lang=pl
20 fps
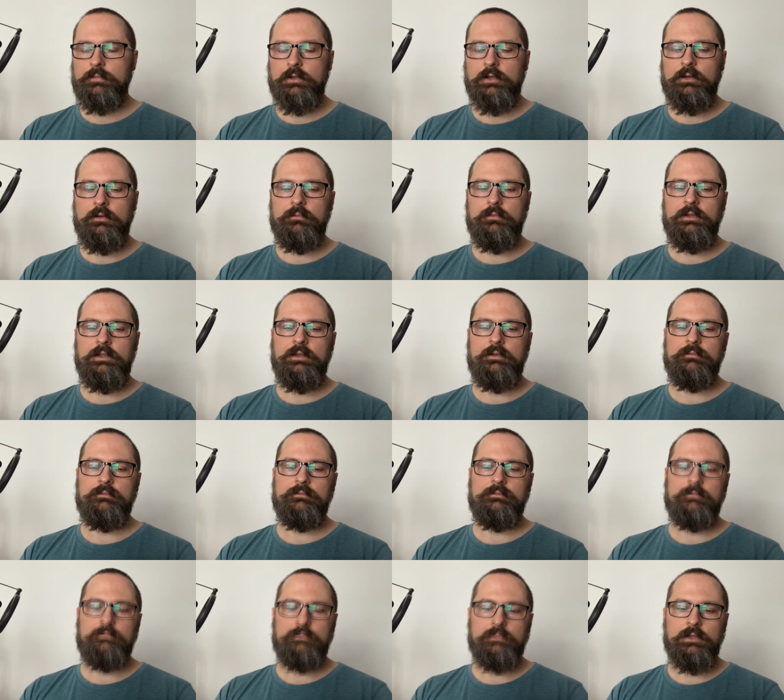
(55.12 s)

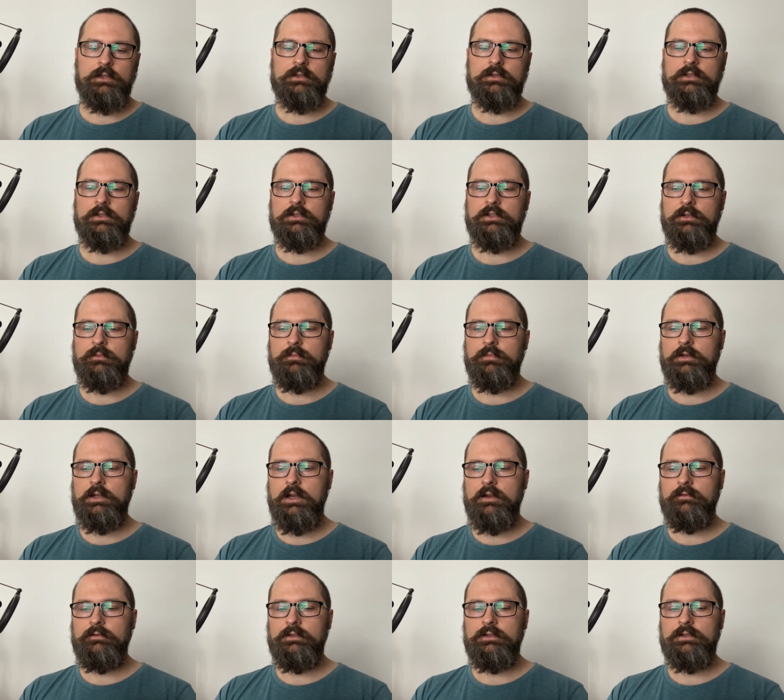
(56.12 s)
Problem może się
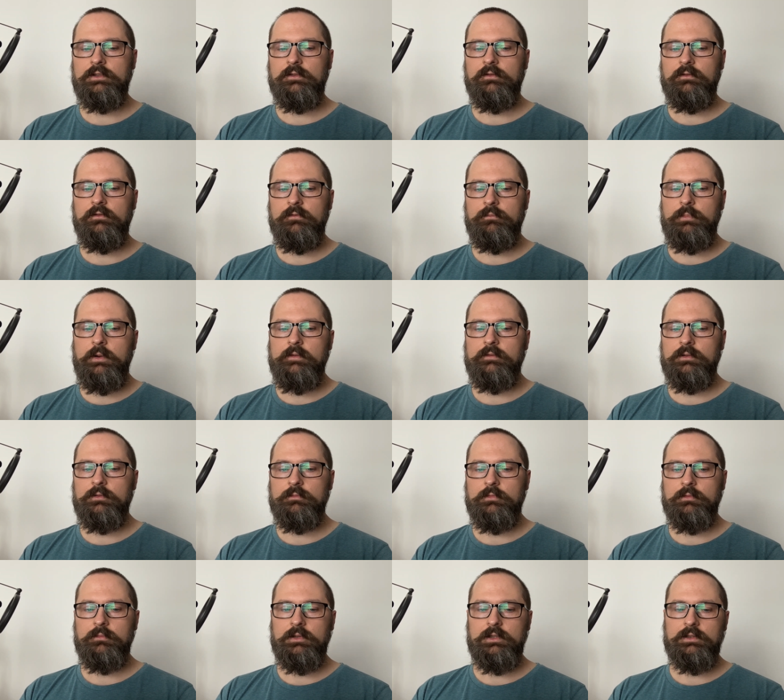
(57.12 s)
pojawić w pewnym
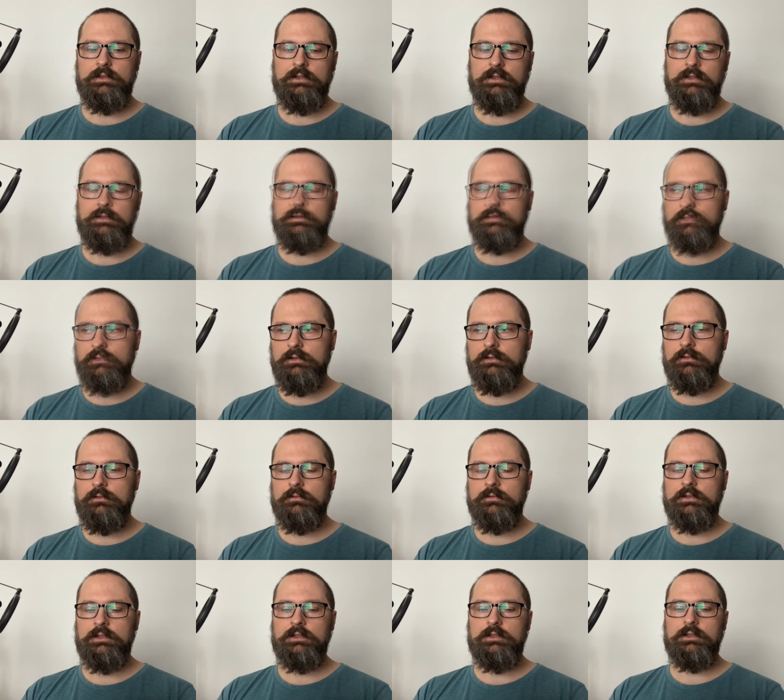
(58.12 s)
momencie i tu
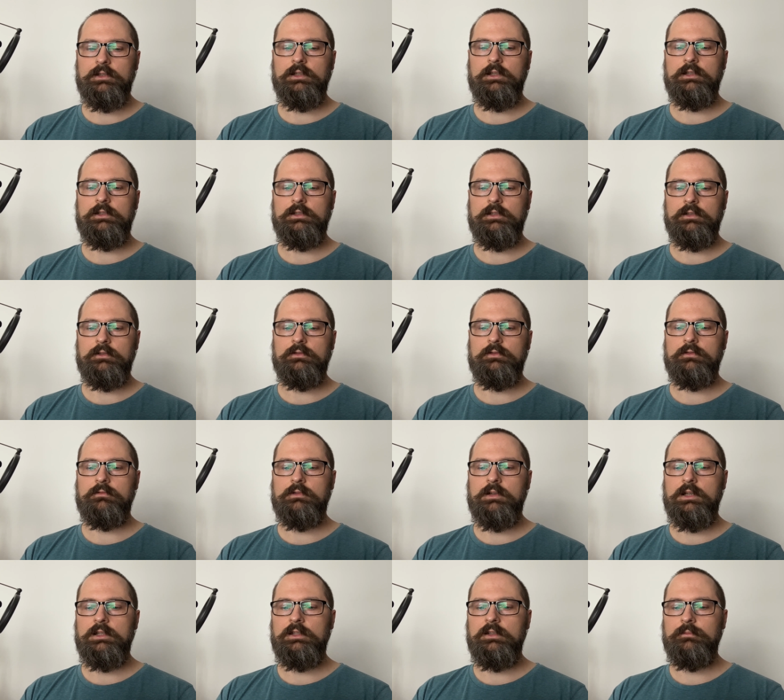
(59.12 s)
zaczyna się
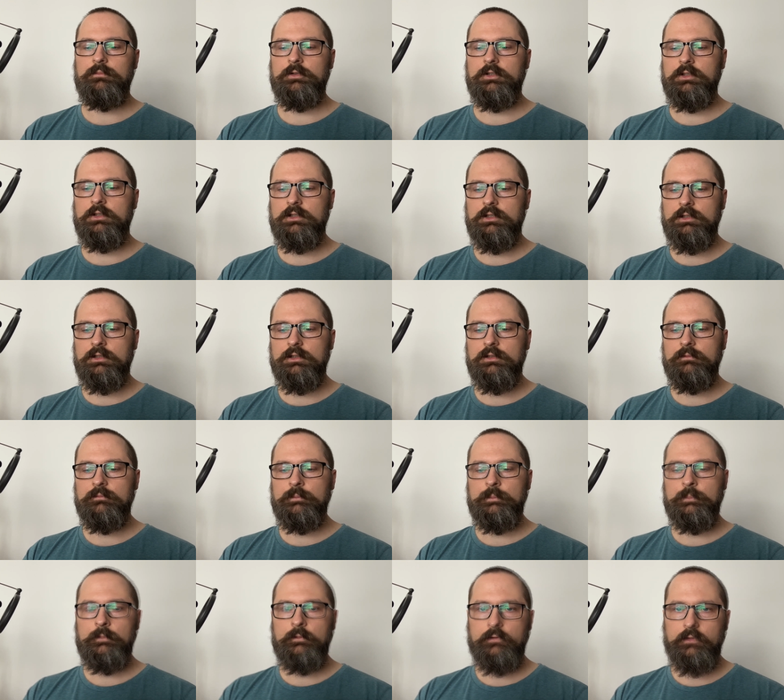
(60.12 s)
szukanie przyczyny.
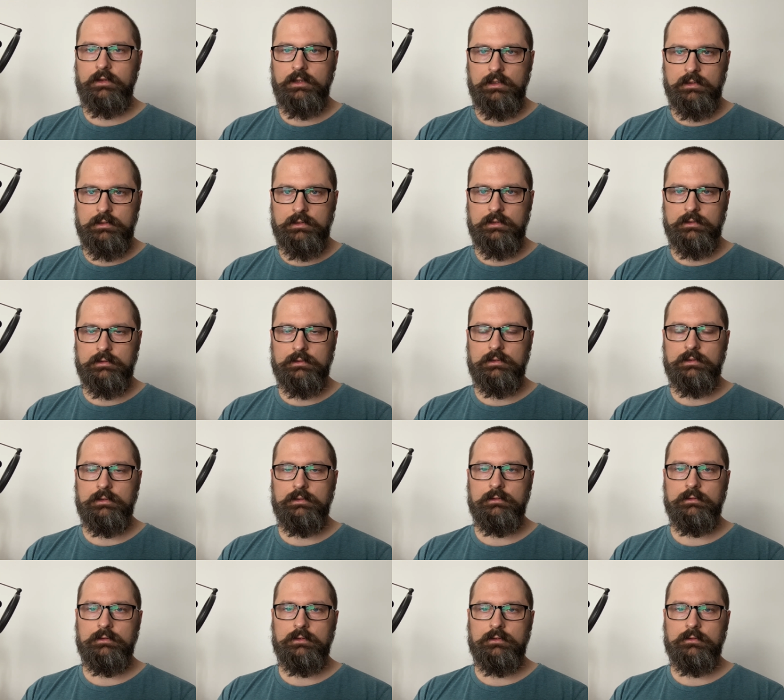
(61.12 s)
W tej
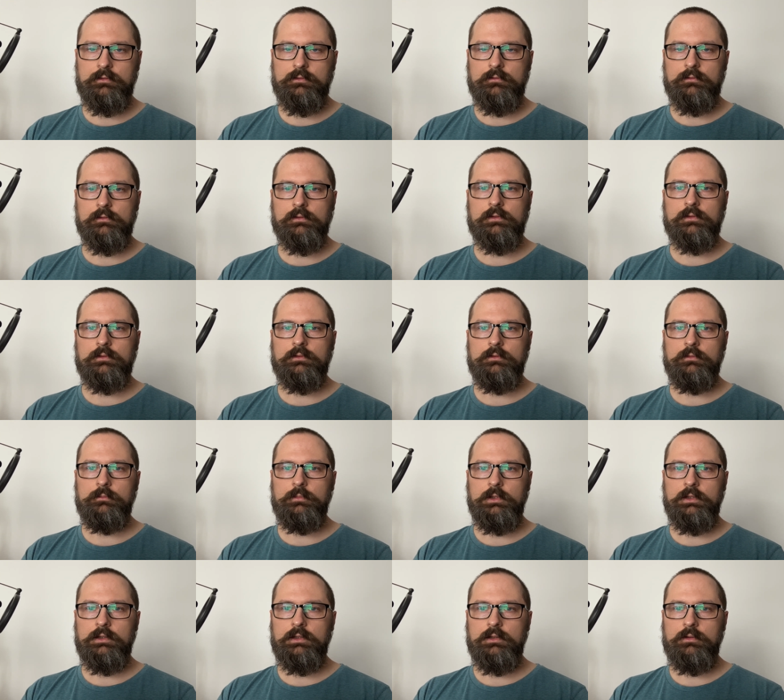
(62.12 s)
części tego kursu
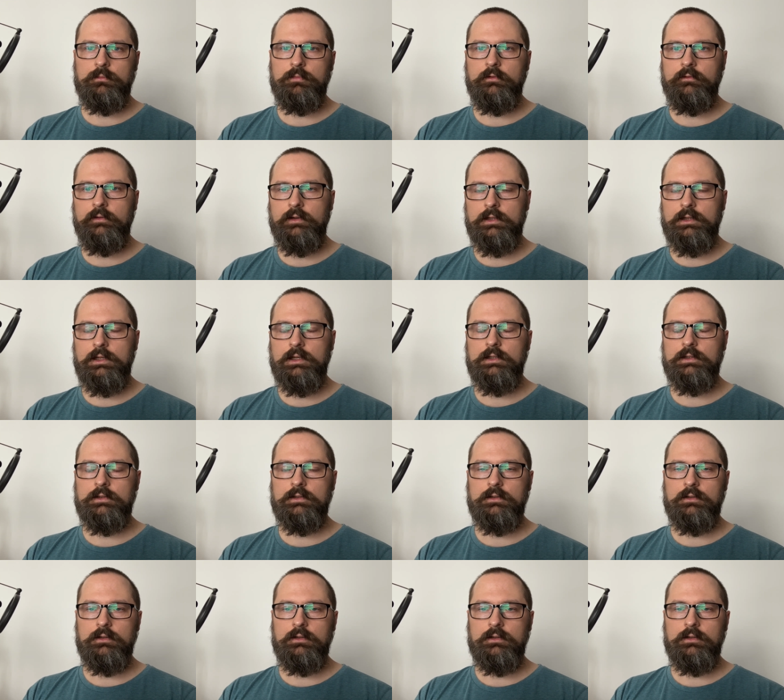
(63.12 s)
będę opowiadać